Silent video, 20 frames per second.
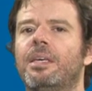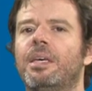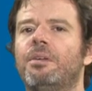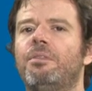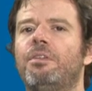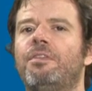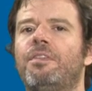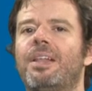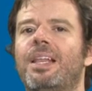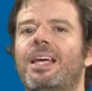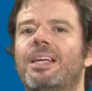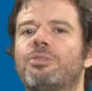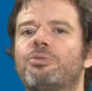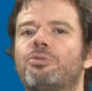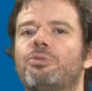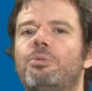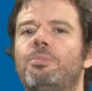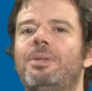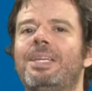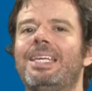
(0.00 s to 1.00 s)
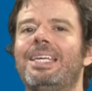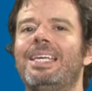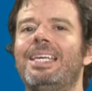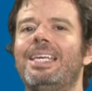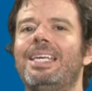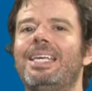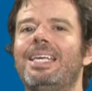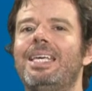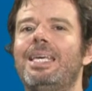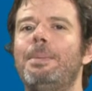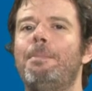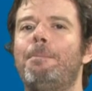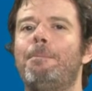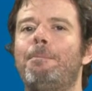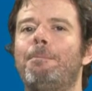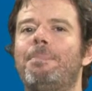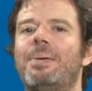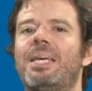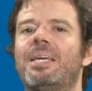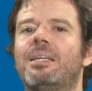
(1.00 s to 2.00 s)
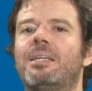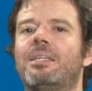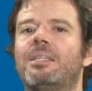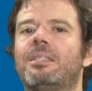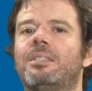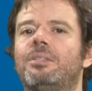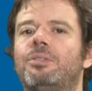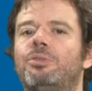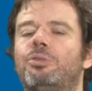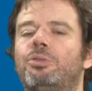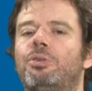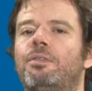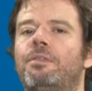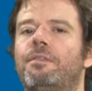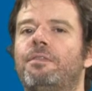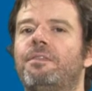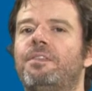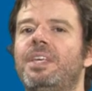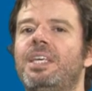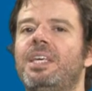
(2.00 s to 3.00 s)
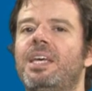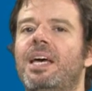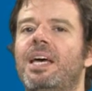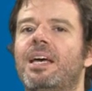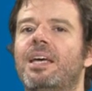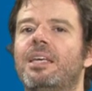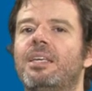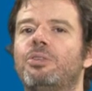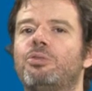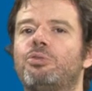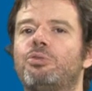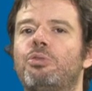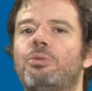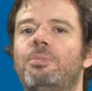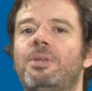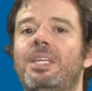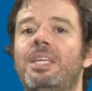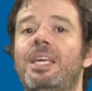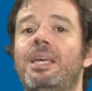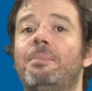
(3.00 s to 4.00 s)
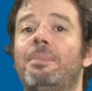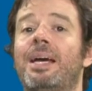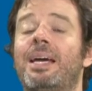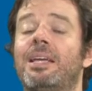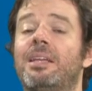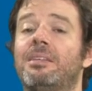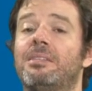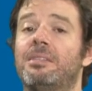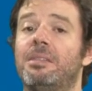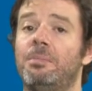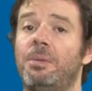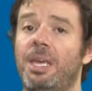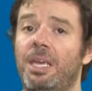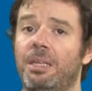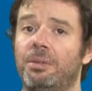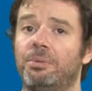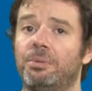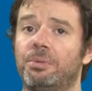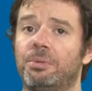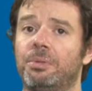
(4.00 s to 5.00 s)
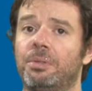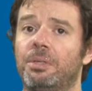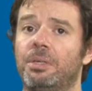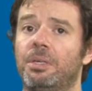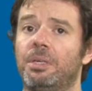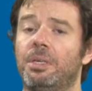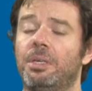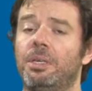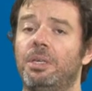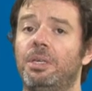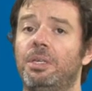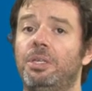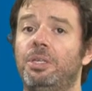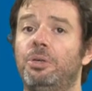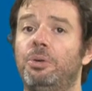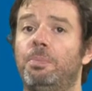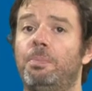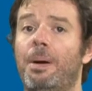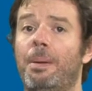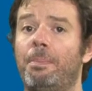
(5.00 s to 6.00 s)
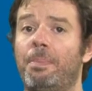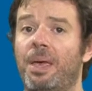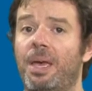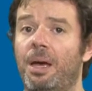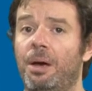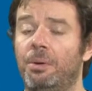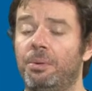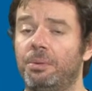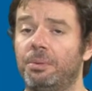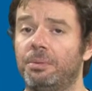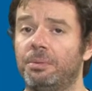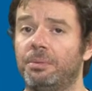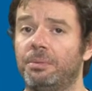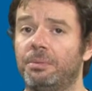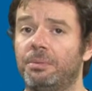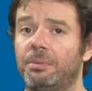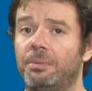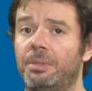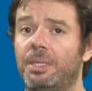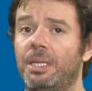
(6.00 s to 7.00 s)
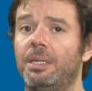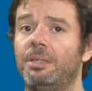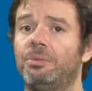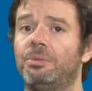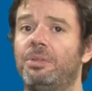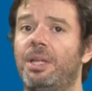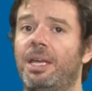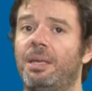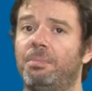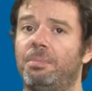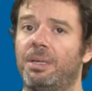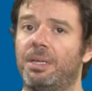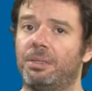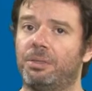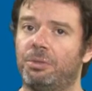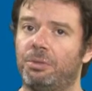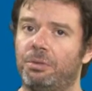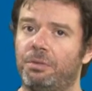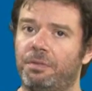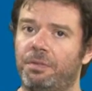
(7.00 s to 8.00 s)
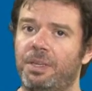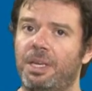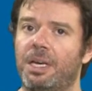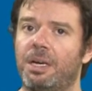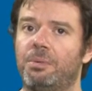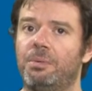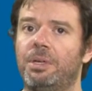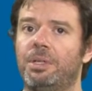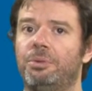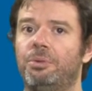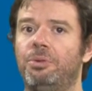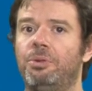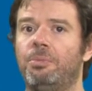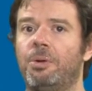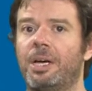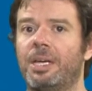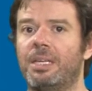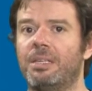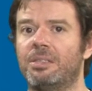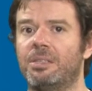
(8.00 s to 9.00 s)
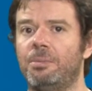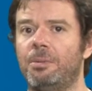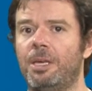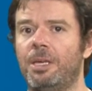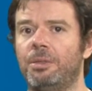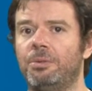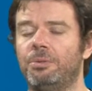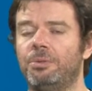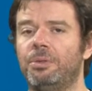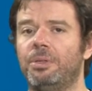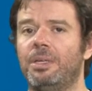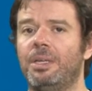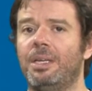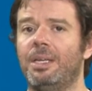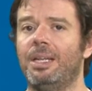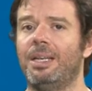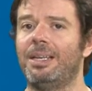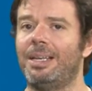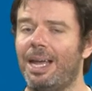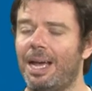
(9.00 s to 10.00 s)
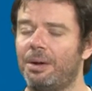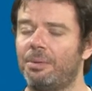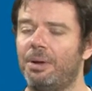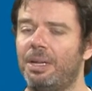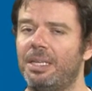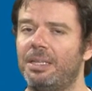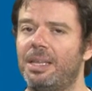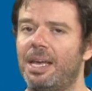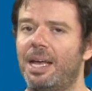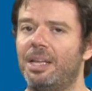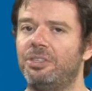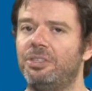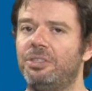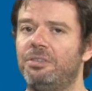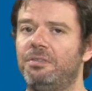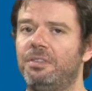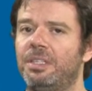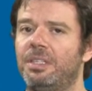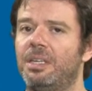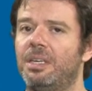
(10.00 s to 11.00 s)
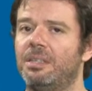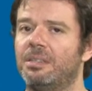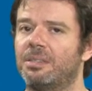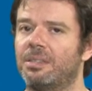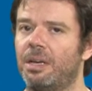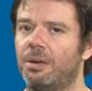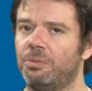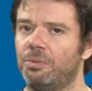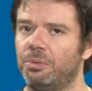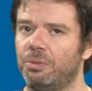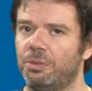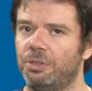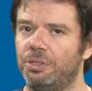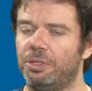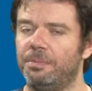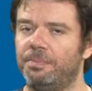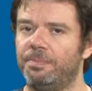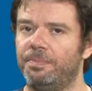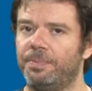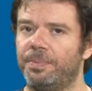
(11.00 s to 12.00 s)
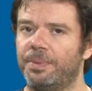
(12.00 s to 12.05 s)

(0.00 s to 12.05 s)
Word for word: Eu vou falar sobre hipertrofia e sobre emagrecimento e o papel tanto da hipertrofia quanto do emagrecimento na qualidade de vida e saúde.